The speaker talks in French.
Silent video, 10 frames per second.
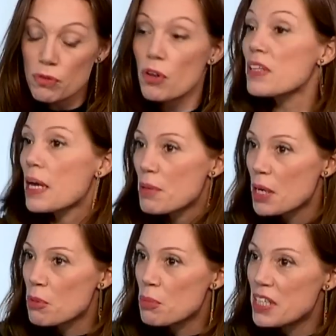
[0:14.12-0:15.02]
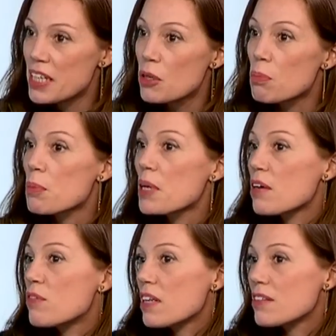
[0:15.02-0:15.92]
veut vendre un bien immobilier, le premier
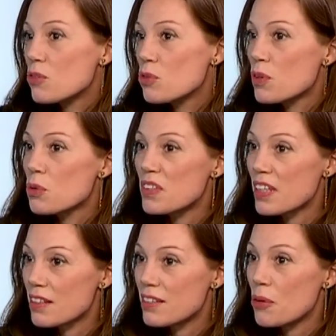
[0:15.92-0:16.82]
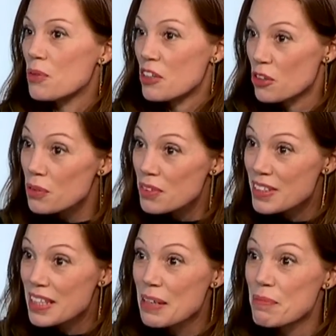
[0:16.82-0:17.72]
réflexe est souvent de s'adresser à une agence.